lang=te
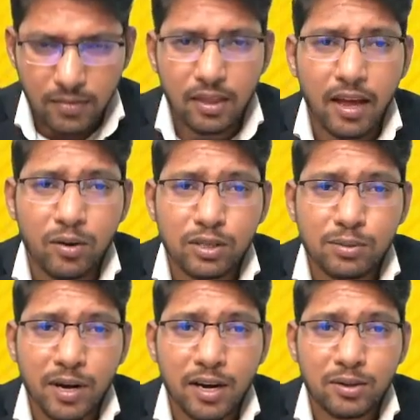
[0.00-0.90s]
దేని గురించి
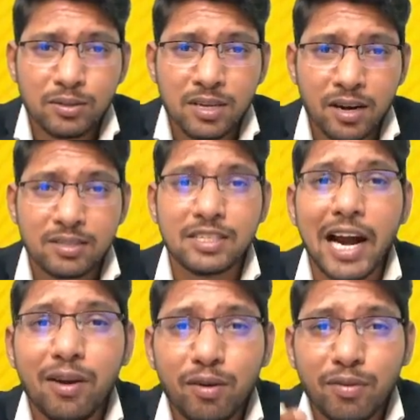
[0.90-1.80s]
మాట్లాడుతుంది సార్
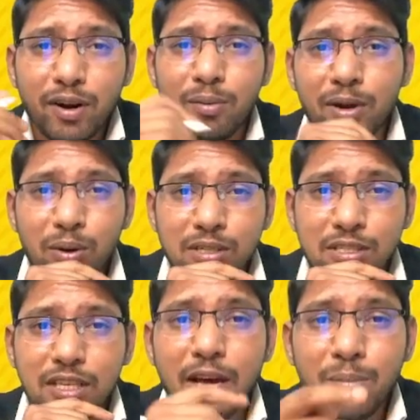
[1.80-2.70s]
చైల్డ్ వెల్ఫేర్ కమిటీ
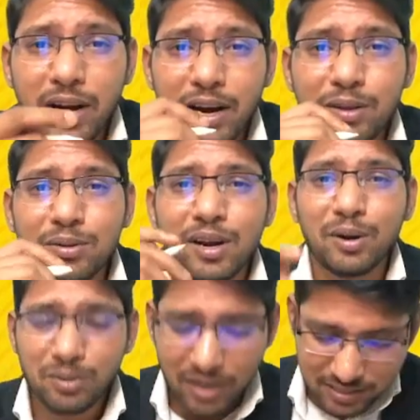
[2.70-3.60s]
గురించి ఏం మాట్లాడుతుందని
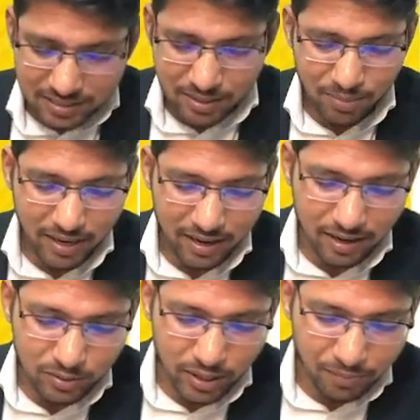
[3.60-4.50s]
అడుగుతున్నారు సార్ సింపుల్ ఇక్కడ
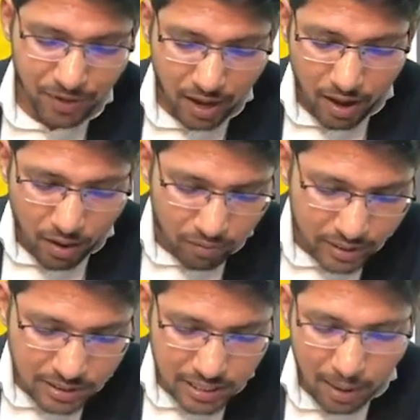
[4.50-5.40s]
చూడండి
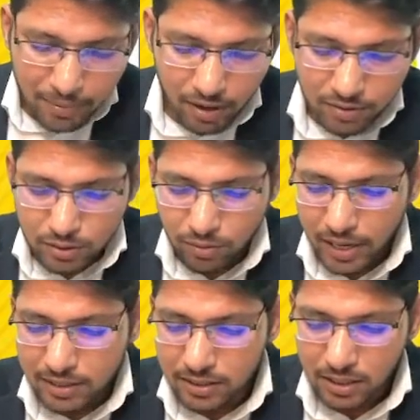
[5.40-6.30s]
విచ్ చాప్టర్ ఆఫ్ ది
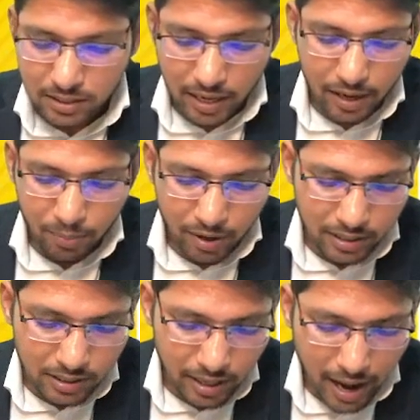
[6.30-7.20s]
జూనియల్ జస్టిస్ కేర్ అండ్
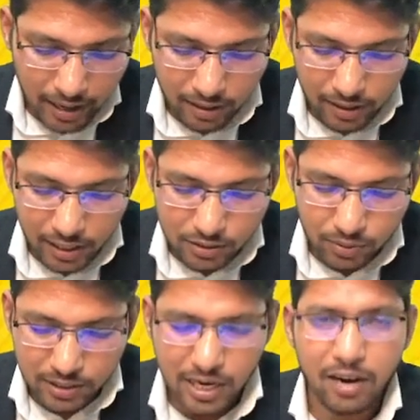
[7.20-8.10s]
ప్రొటెక్షన్ యాక్ట్ డీల్స్
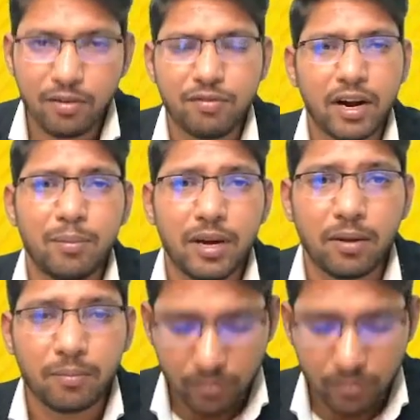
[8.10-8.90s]
విత్ ద చైల్డ్ వెల్ఫేర్ కమిటీ